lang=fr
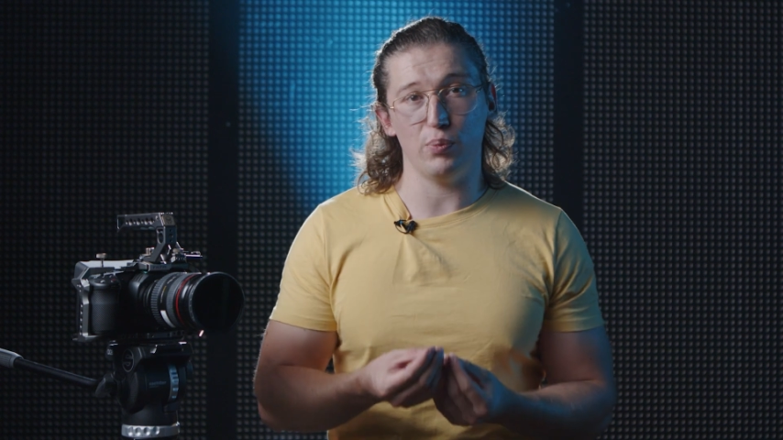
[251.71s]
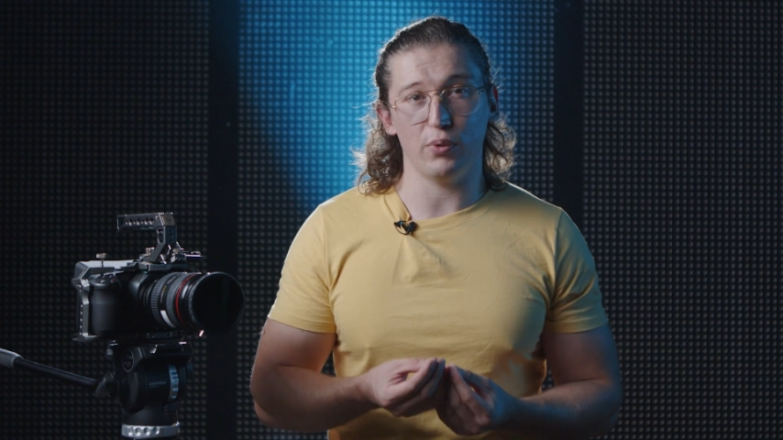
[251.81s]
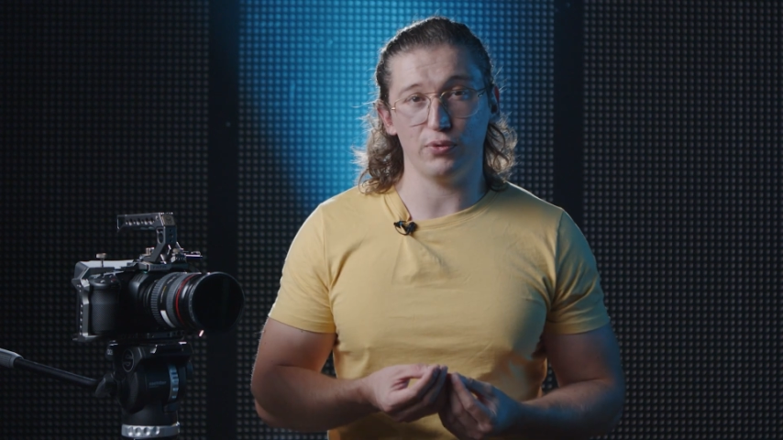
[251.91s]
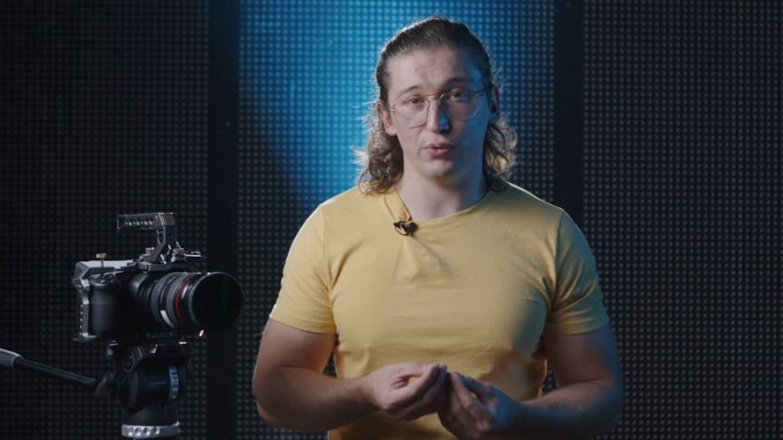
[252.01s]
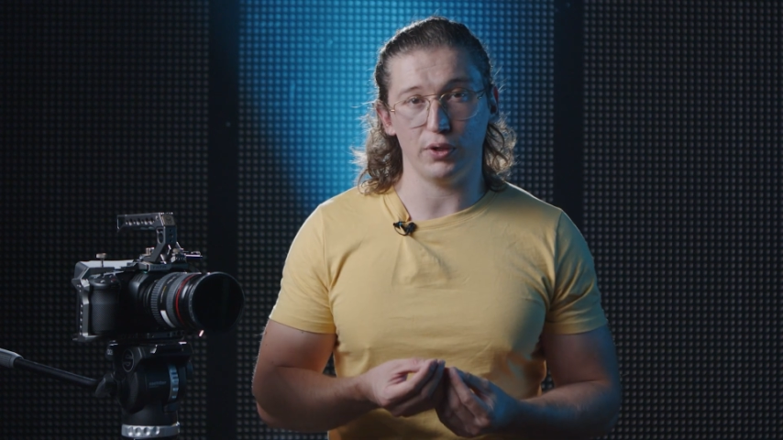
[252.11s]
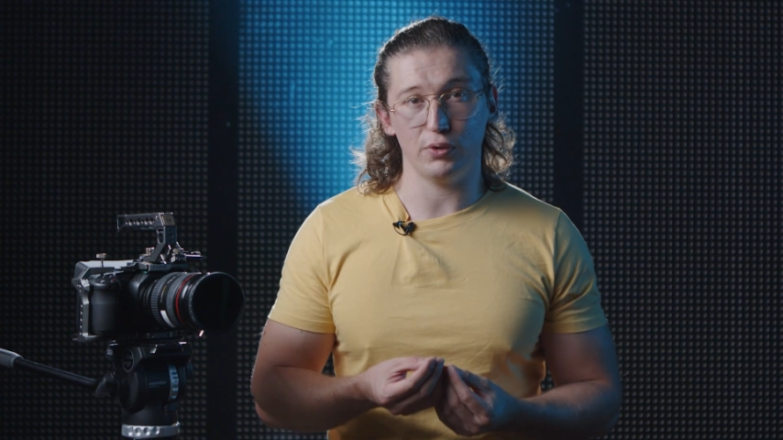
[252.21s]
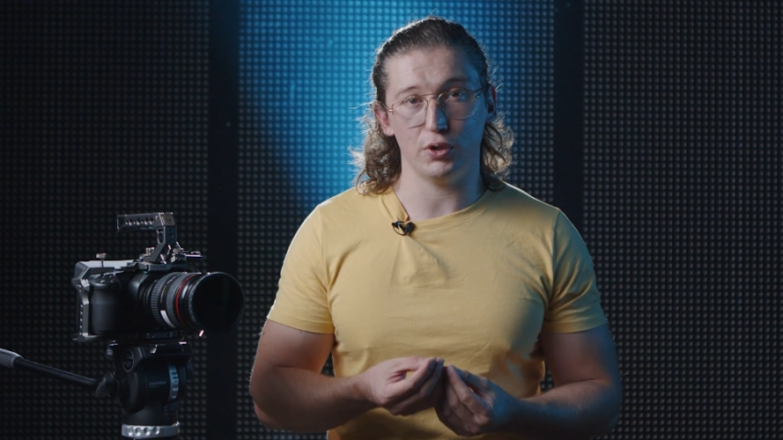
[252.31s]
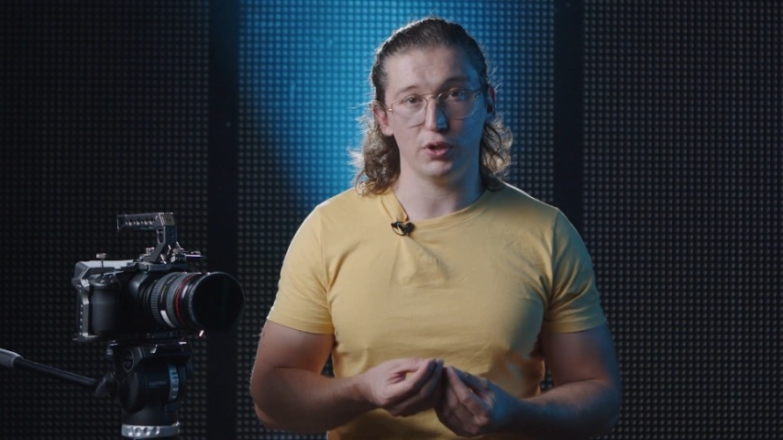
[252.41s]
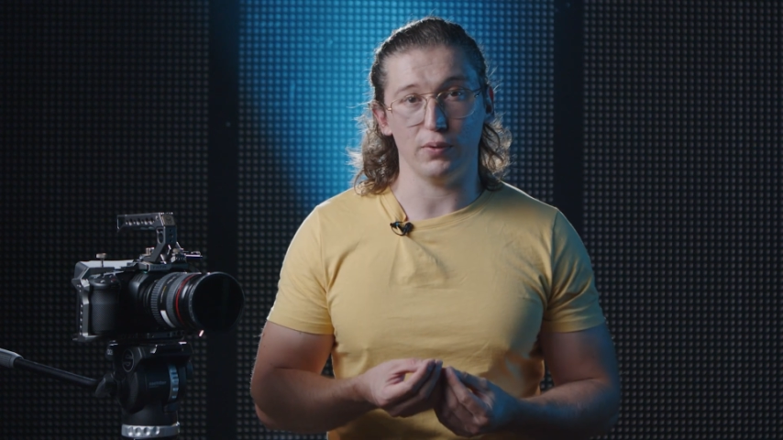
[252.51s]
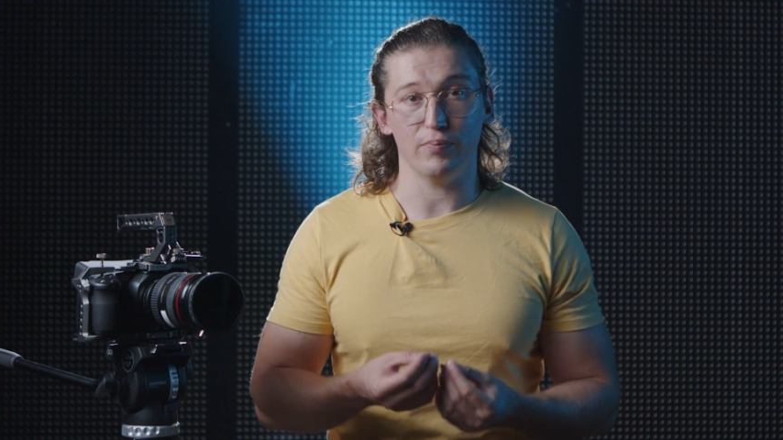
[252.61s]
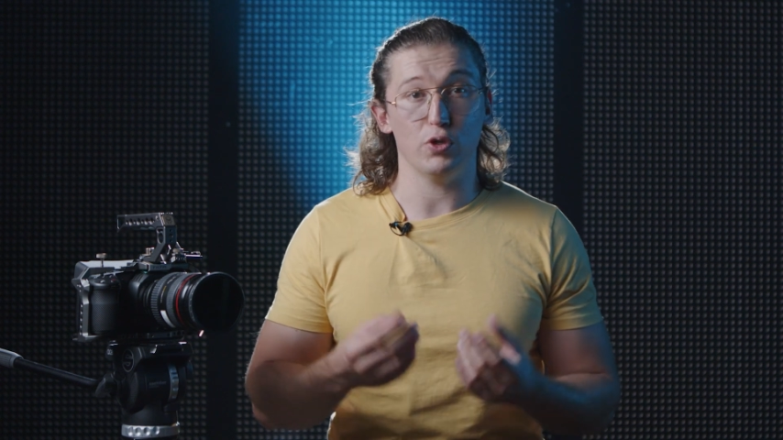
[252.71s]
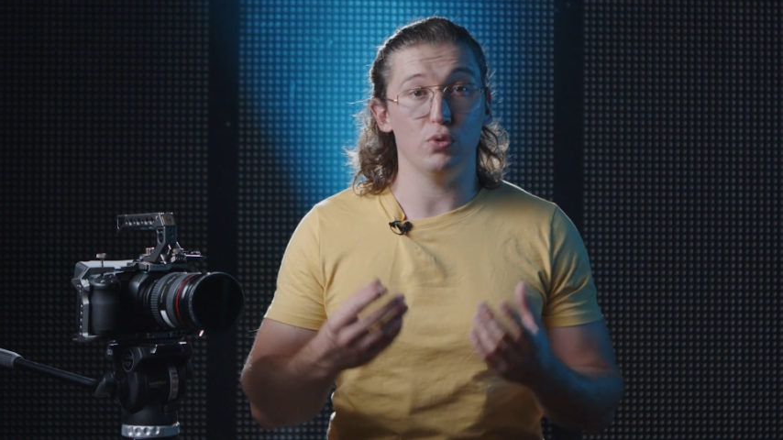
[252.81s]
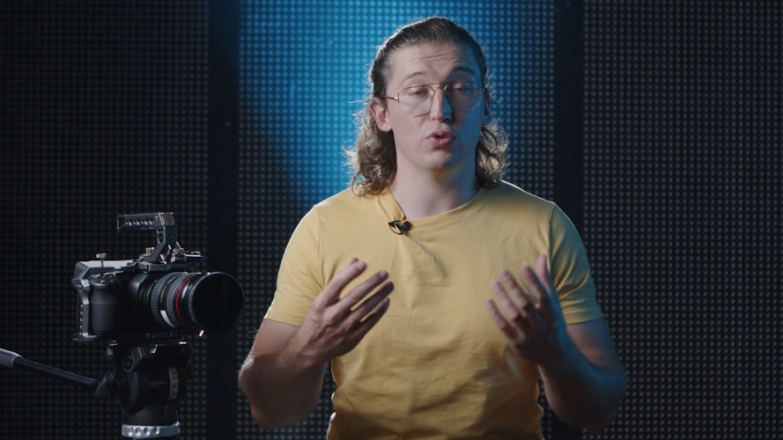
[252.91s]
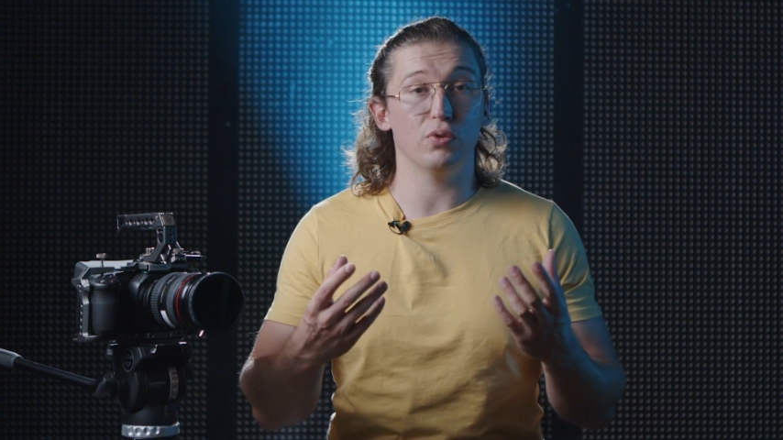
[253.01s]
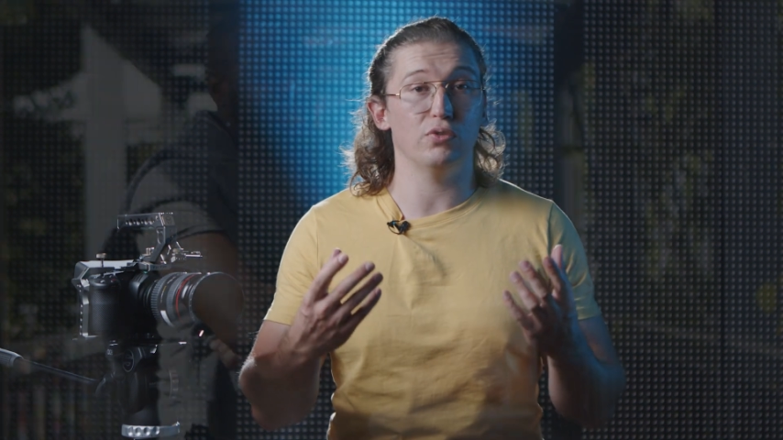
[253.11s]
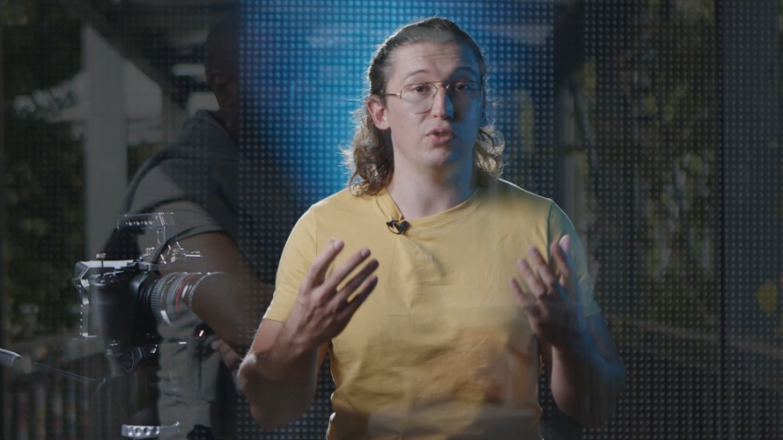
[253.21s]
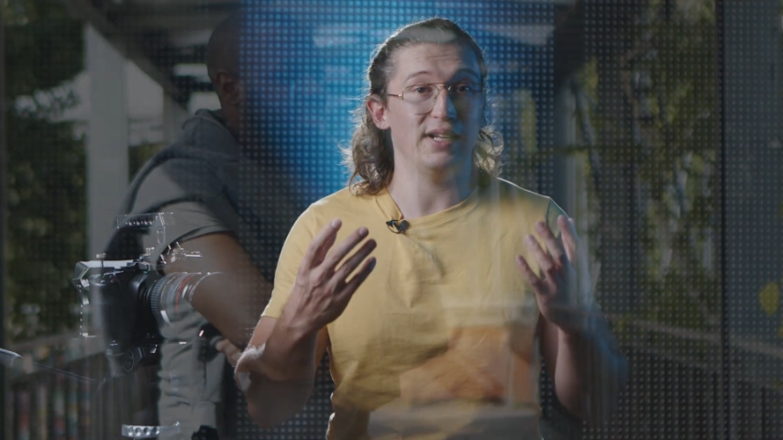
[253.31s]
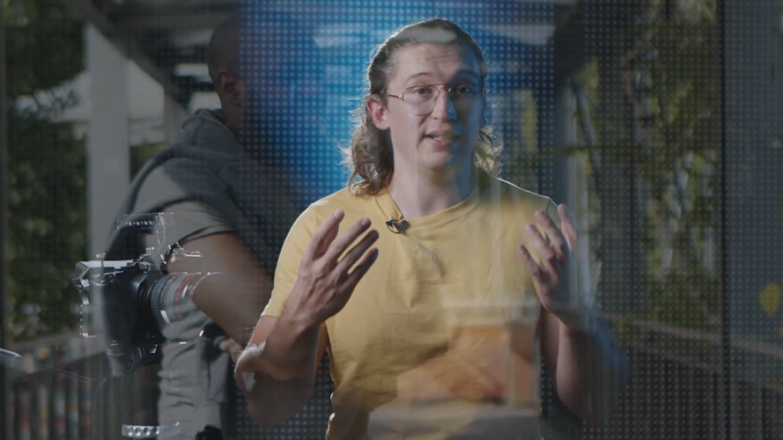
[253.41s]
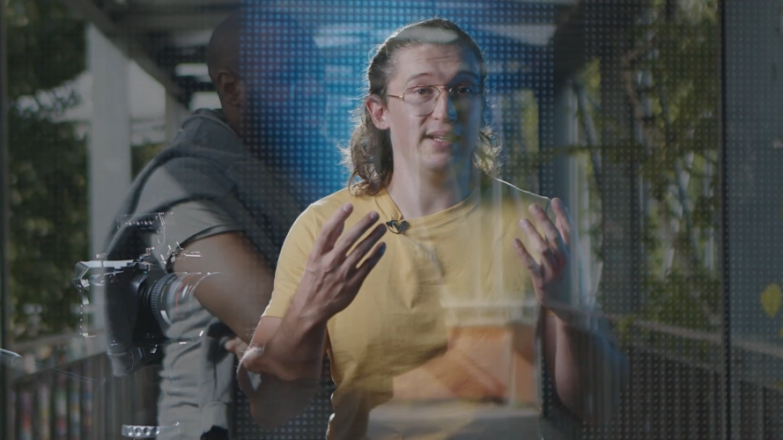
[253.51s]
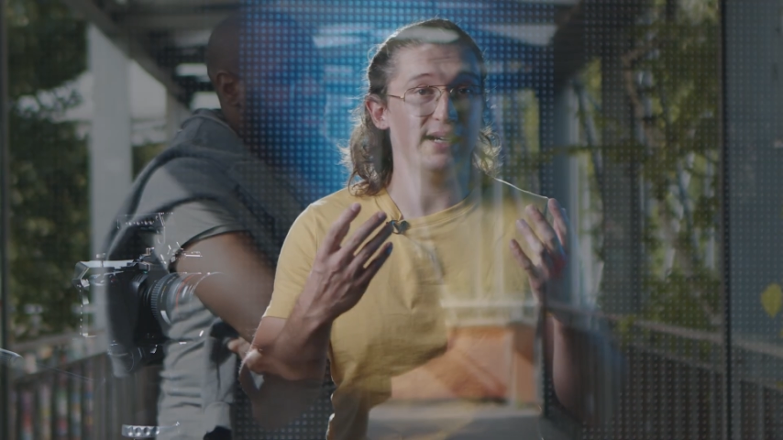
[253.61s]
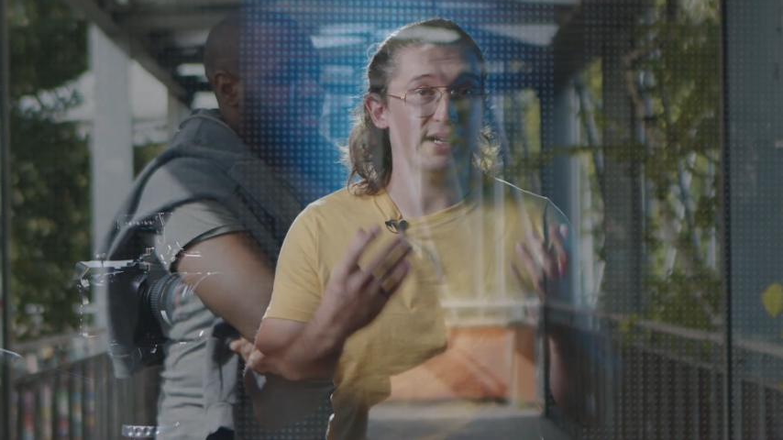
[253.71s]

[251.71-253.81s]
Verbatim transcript: profondeur de champ, une zone de netteté